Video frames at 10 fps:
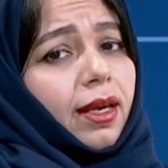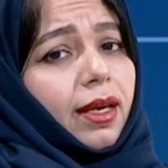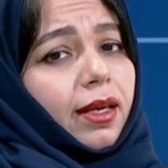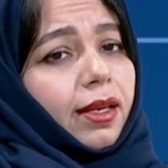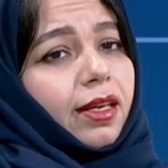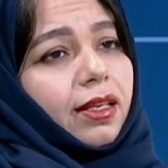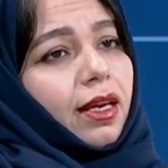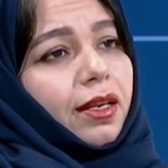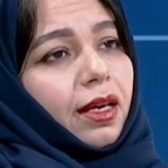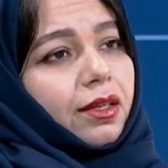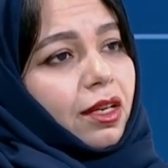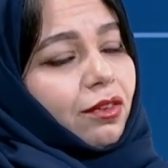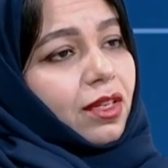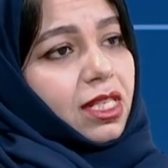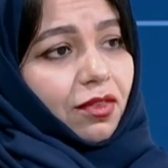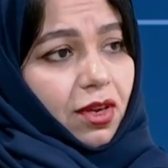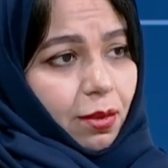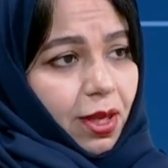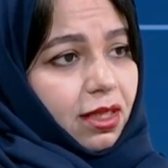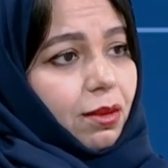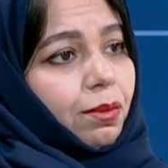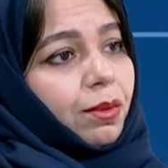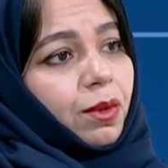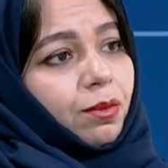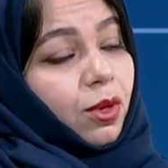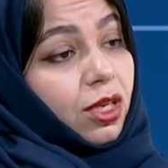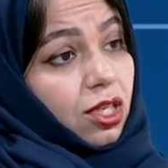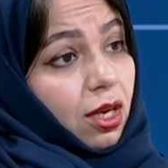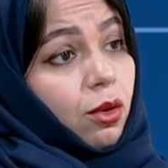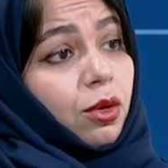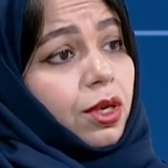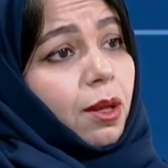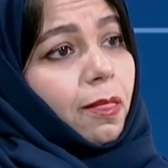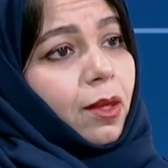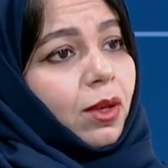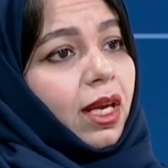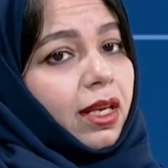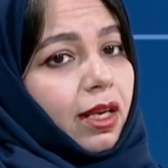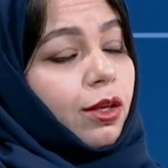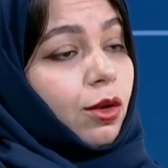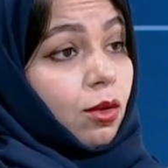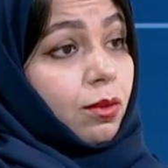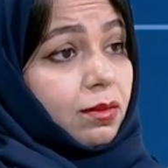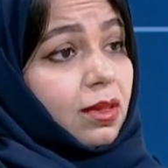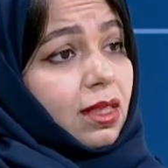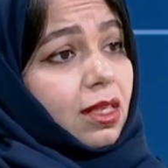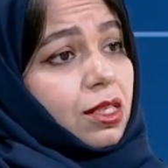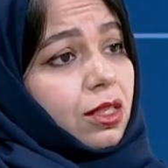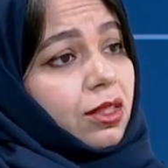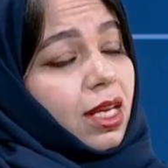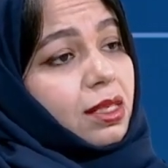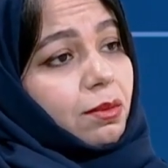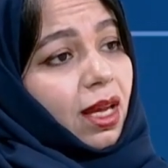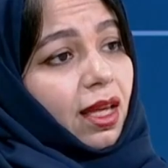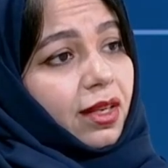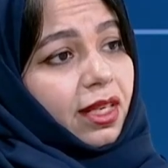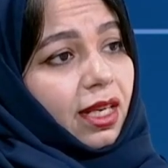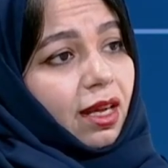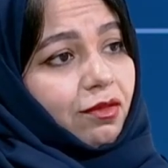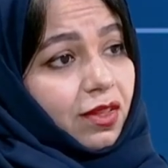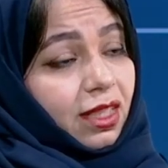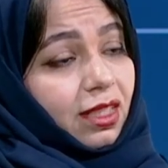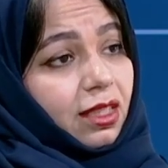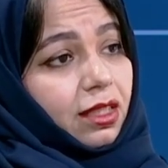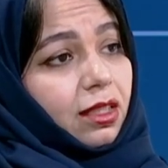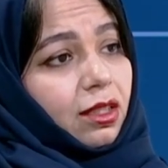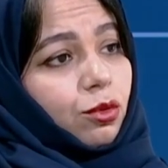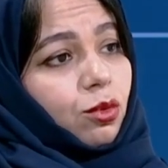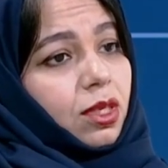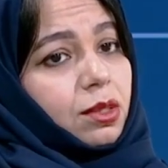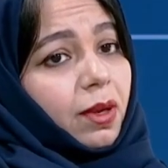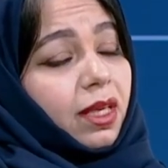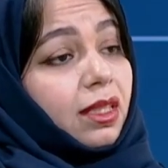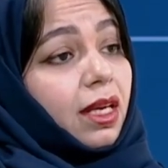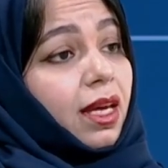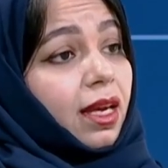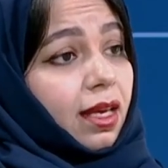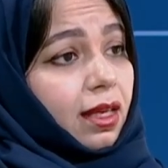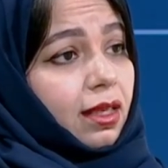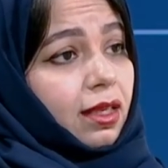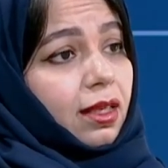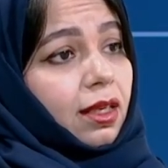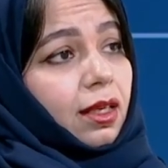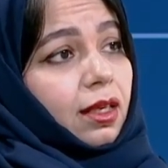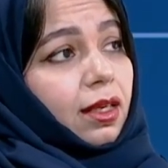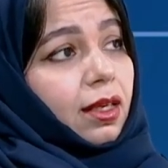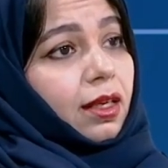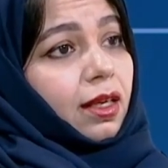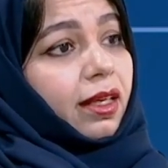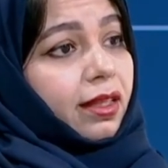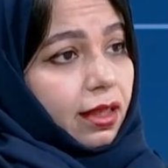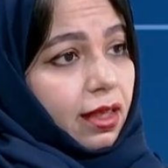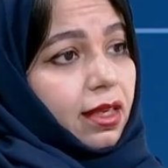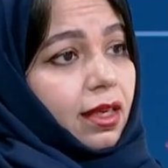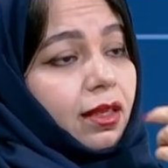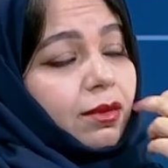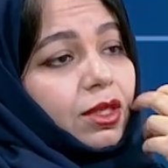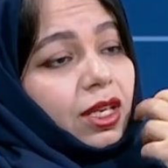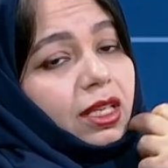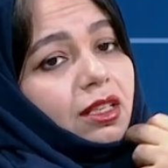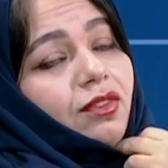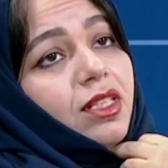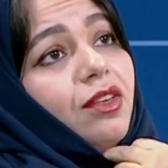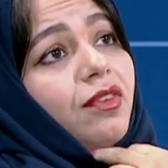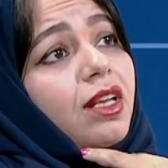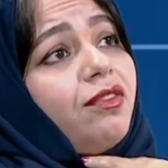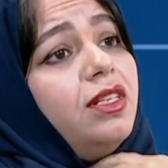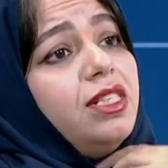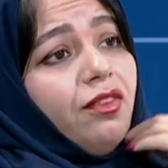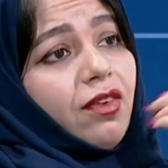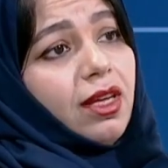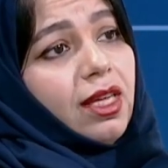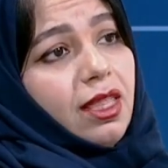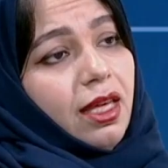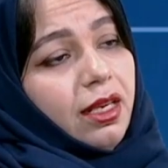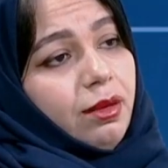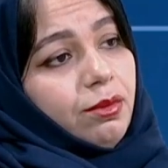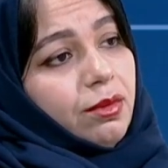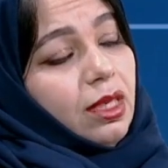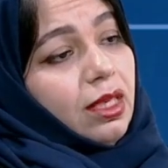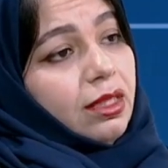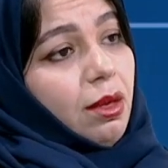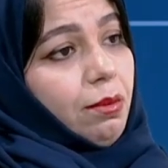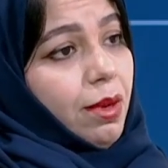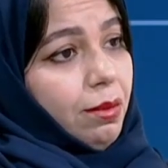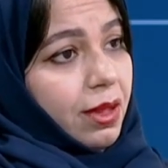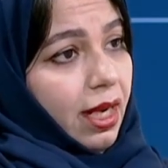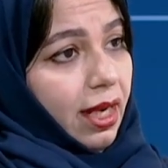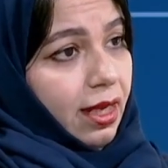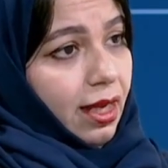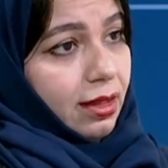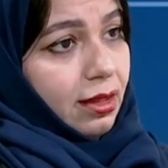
لكني أنا أقرأ الفلسفة أمانة بواجهة أخرى ولعلي اليوم صرت أسمع هذا الكلام فعلا يتردد وأصبحت قناعة حقيقية من ناحية الفلسفة الفلسفة إذا لم تنبع من الحياة